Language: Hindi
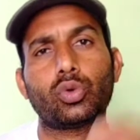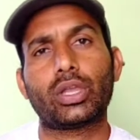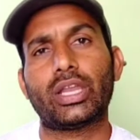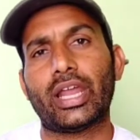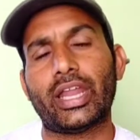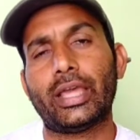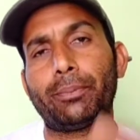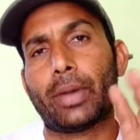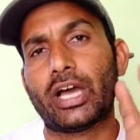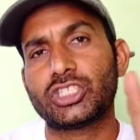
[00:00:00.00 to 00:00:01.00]
को खिलाना है
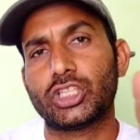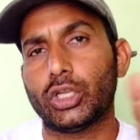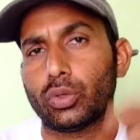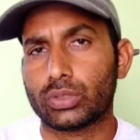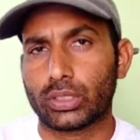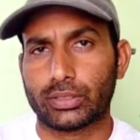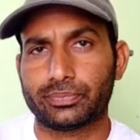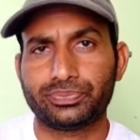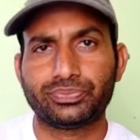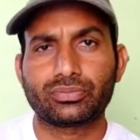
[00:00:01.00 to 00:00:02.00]
पाँच दिनों तक